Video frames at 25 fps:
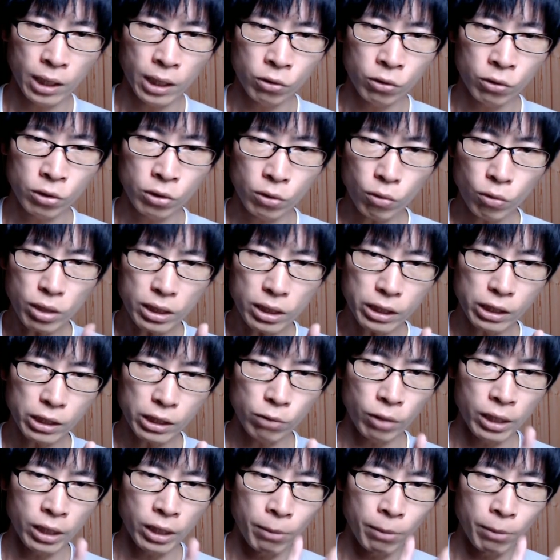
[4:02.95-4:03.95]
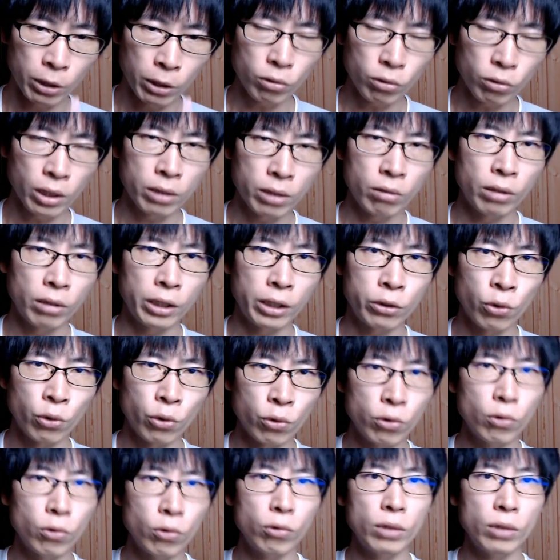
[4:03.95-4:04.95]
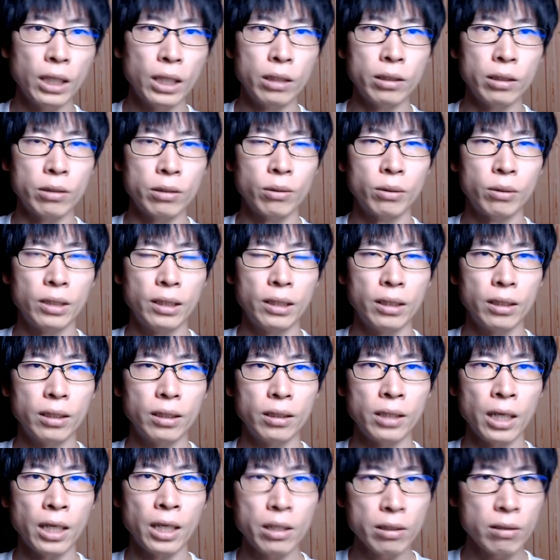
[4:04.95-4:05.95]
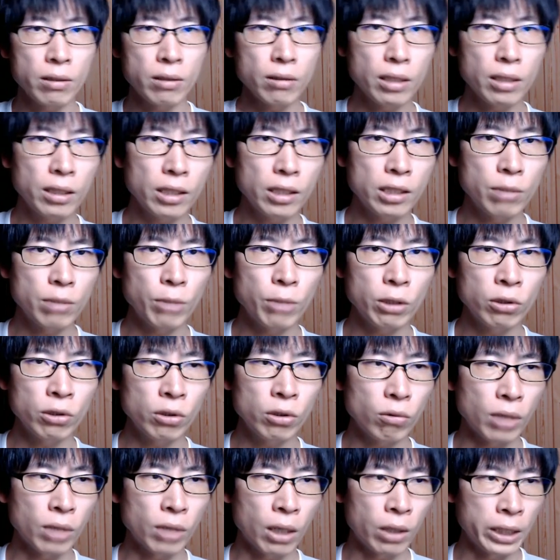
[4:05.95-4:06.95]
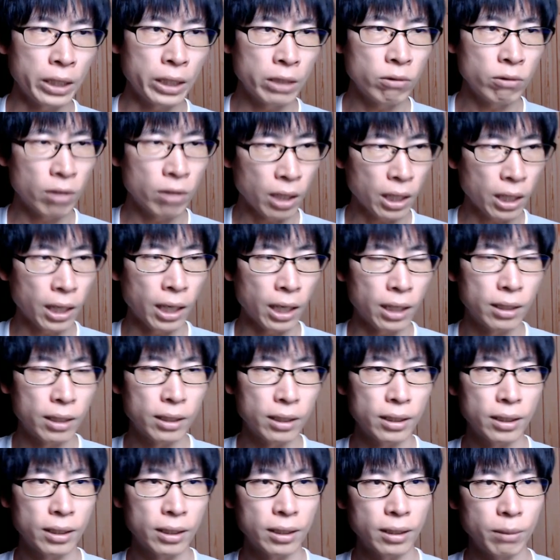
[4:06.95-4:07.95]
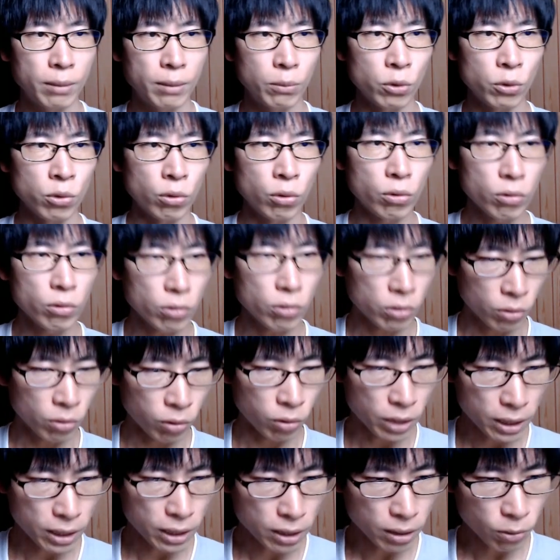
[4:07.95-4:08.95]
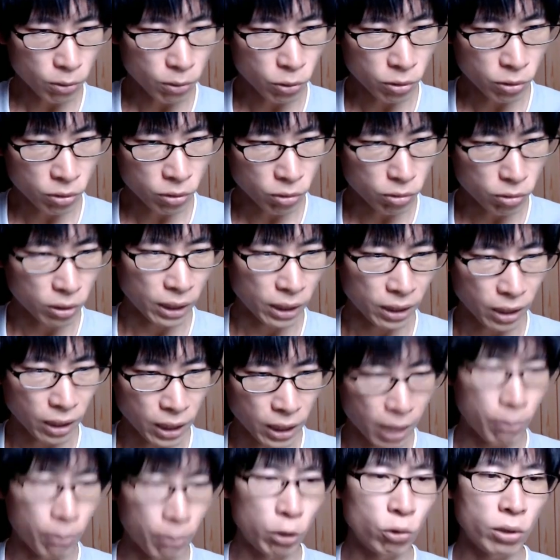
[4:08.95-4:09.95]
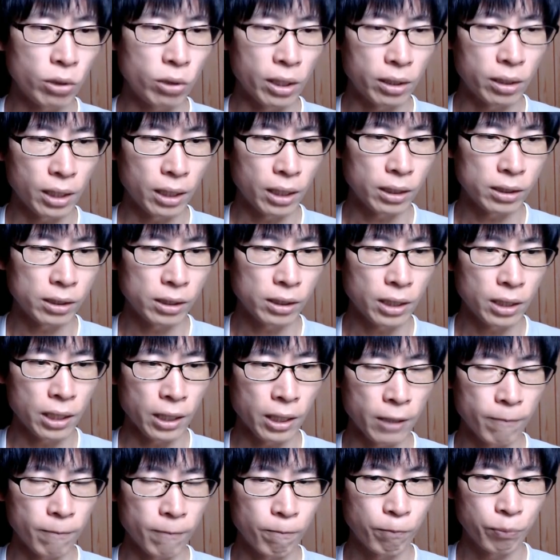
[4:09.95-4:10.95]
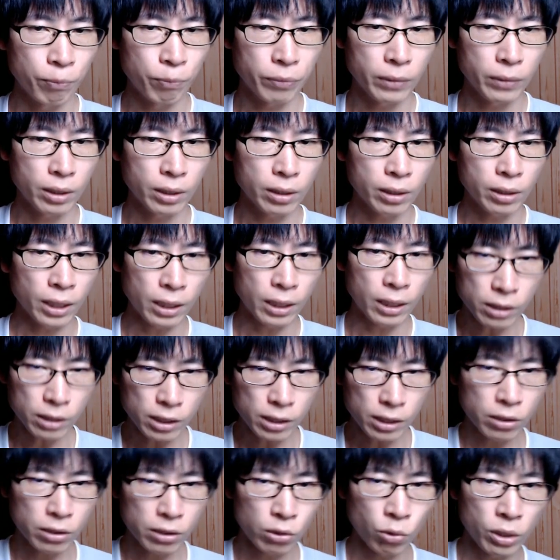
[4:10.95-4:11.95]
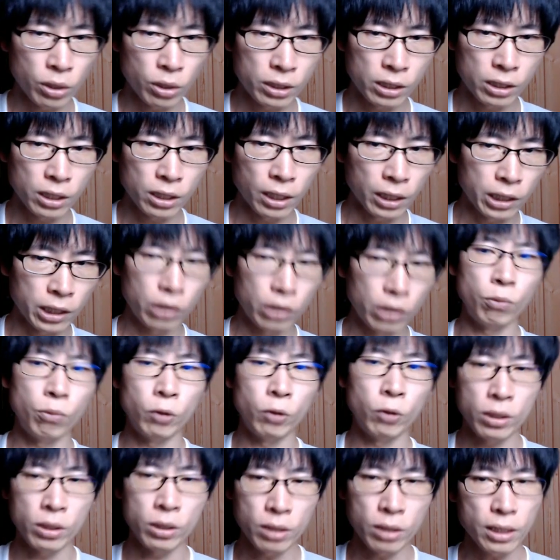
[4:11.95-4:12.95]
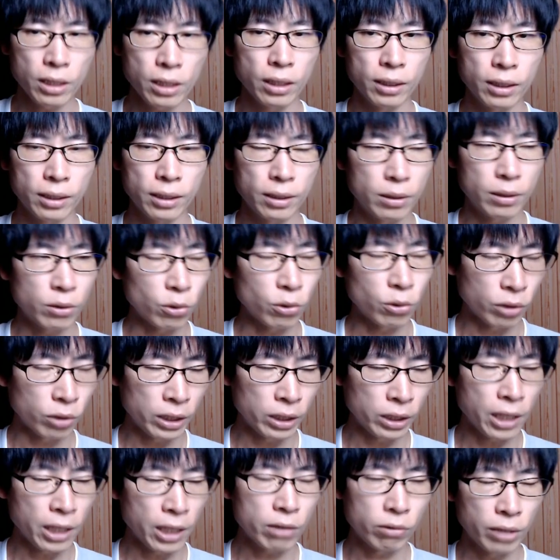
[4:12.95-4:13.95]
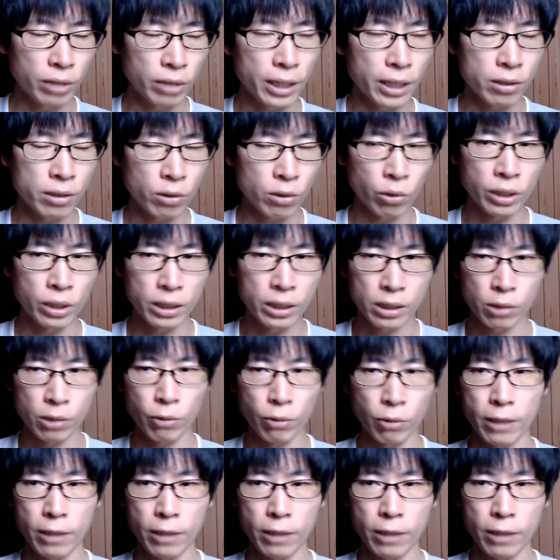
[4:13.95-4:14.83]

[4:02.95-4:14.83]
あの、ストレッチはやめとけっていうのは極論なんです。やりすぎてしまう人がいるから、もうそそれをするんだったらやめとけって話で、正しいストレッチならいいと思うんですね。その痛くないストレッチは。